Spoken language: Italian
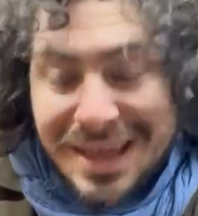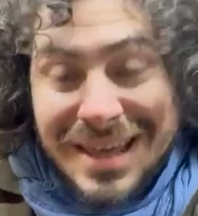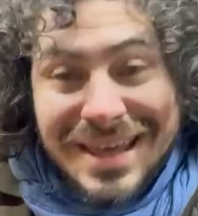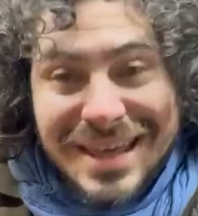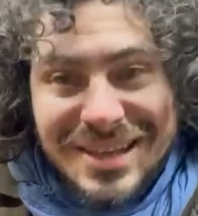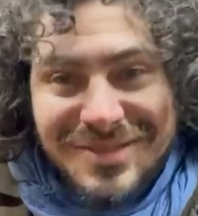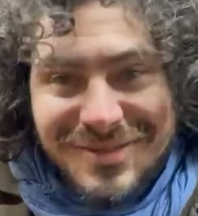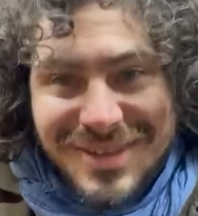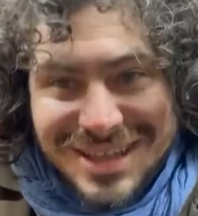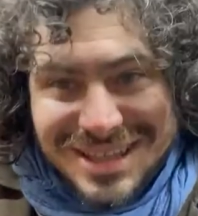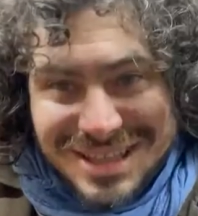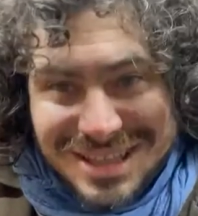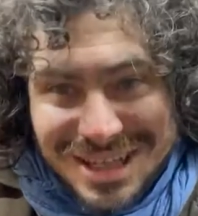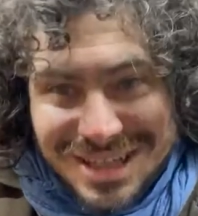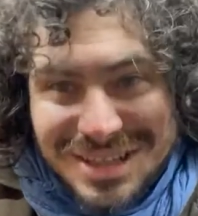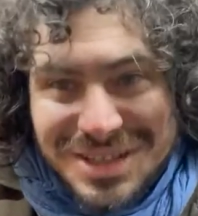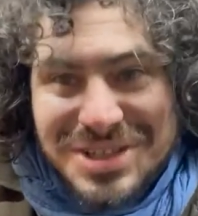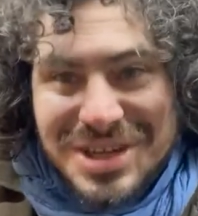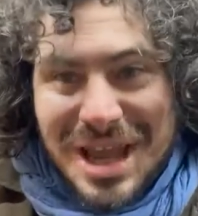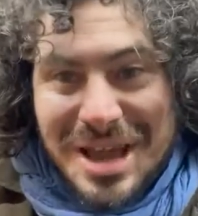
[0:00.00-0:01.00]
Il 26
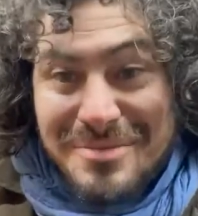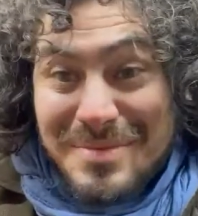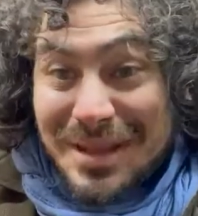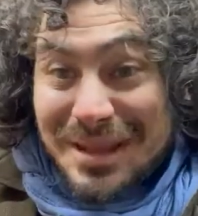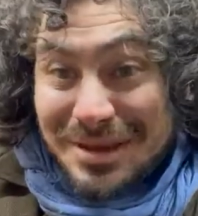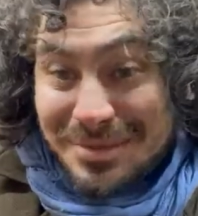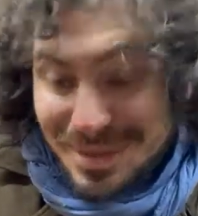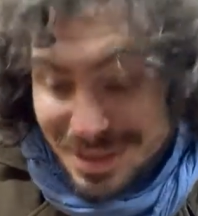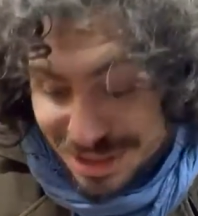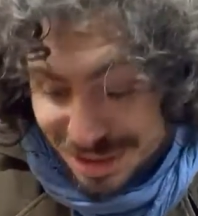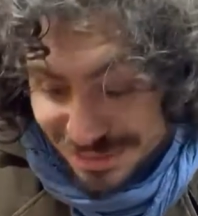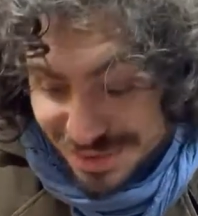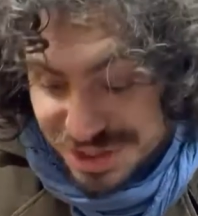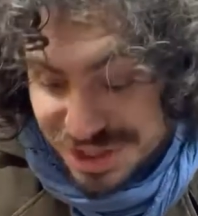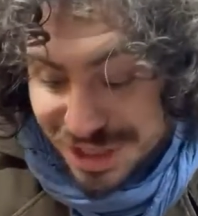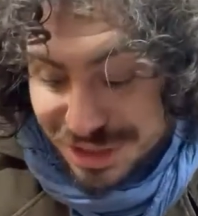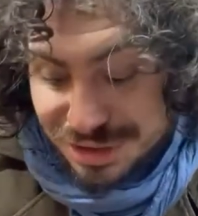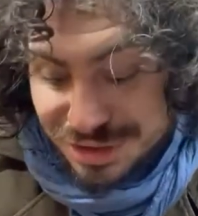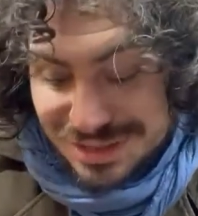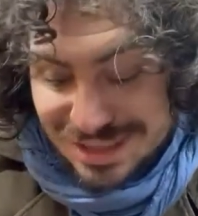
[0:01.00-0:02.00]
dicembre del
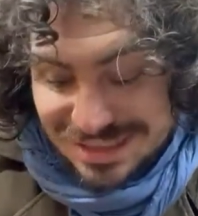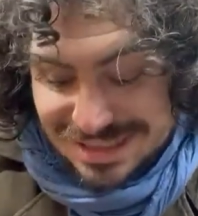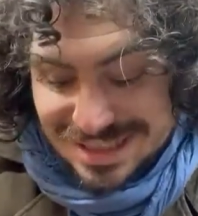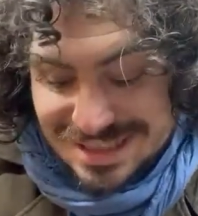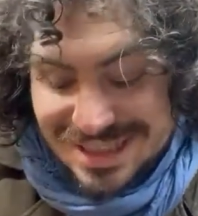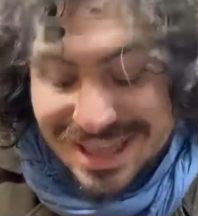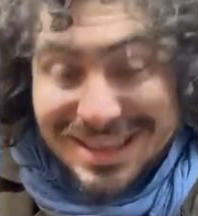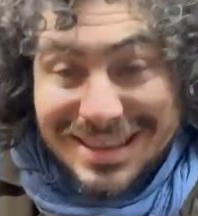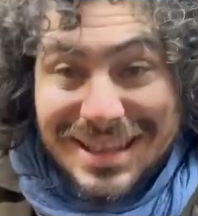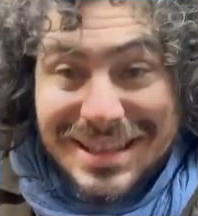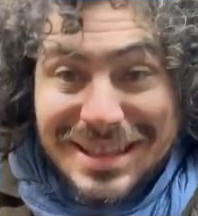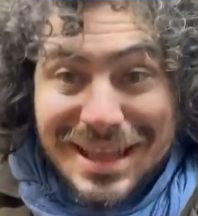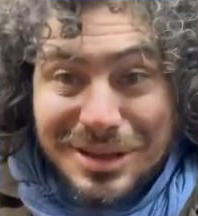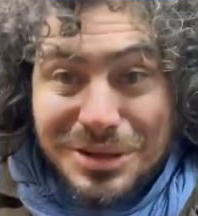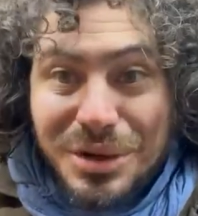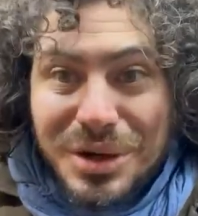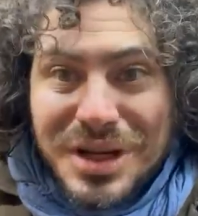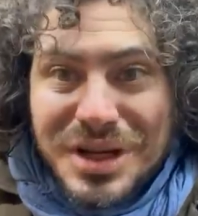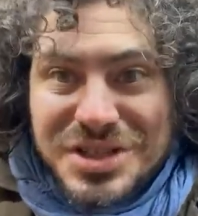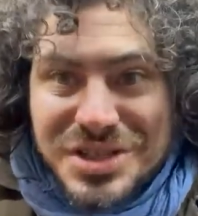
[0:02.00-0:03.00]
1987 è
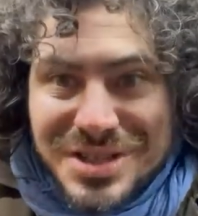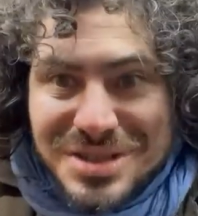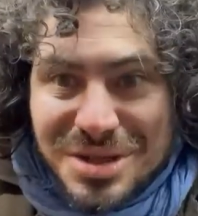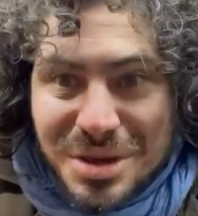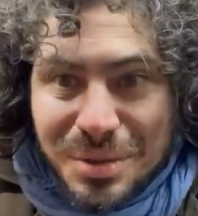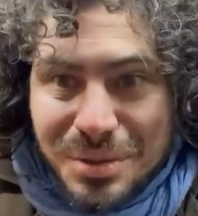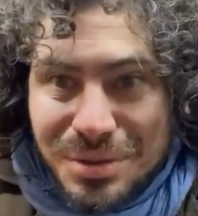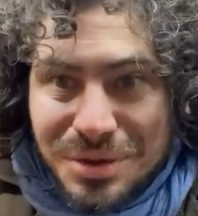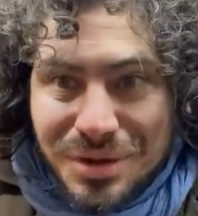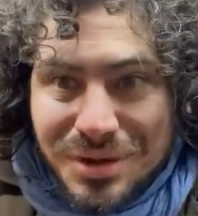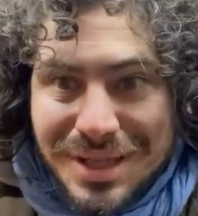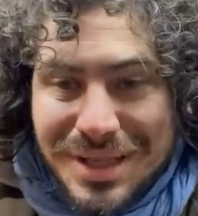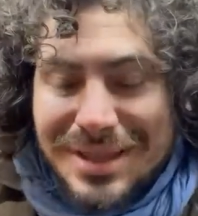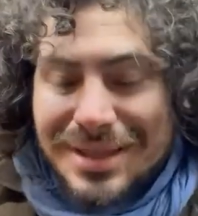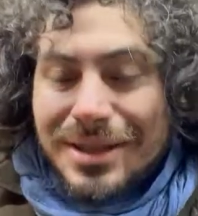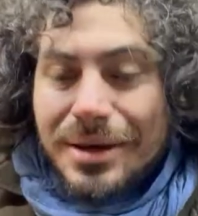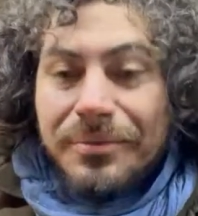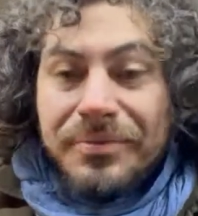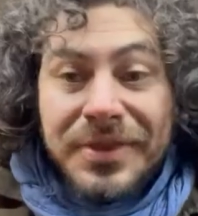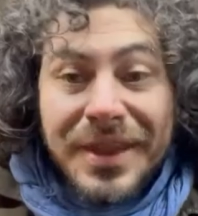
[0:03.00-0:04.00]
nato il
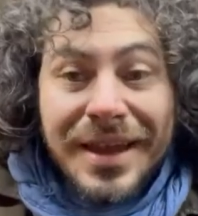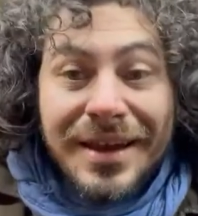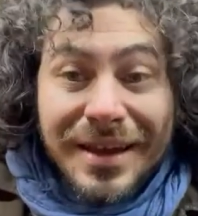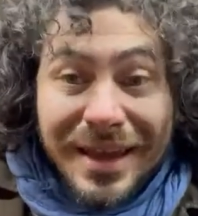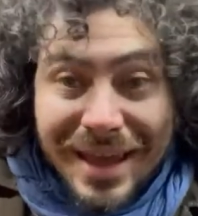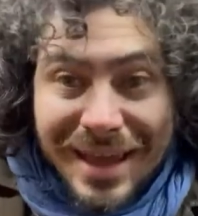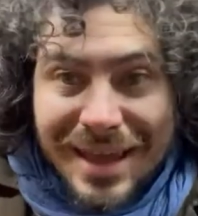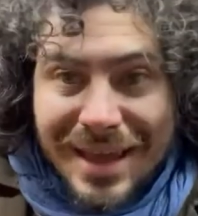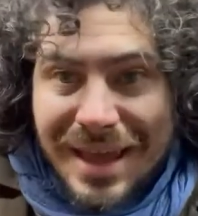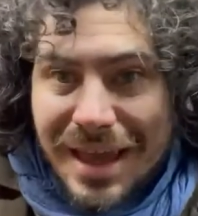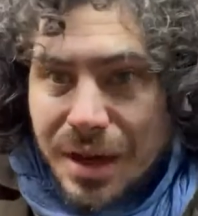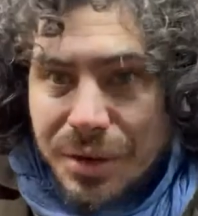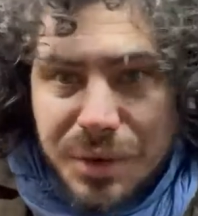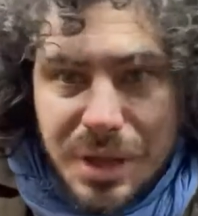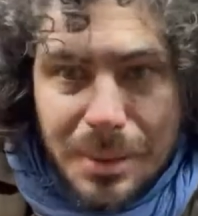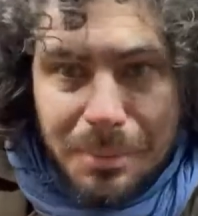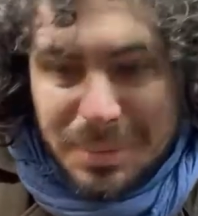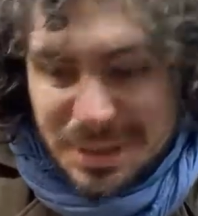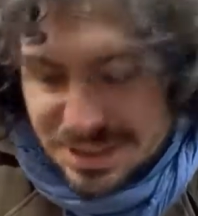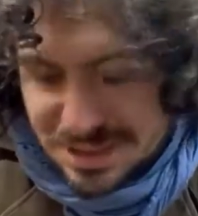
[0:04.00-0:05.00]
registro.it e è qui
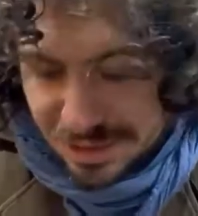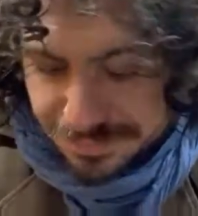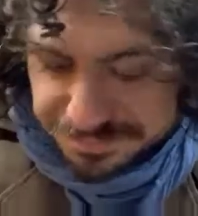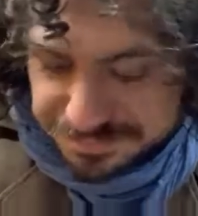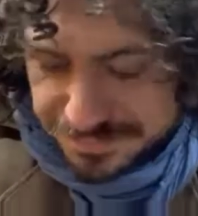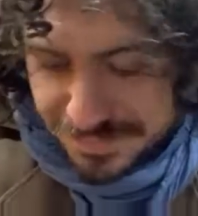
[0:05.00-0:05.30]
a Pisa,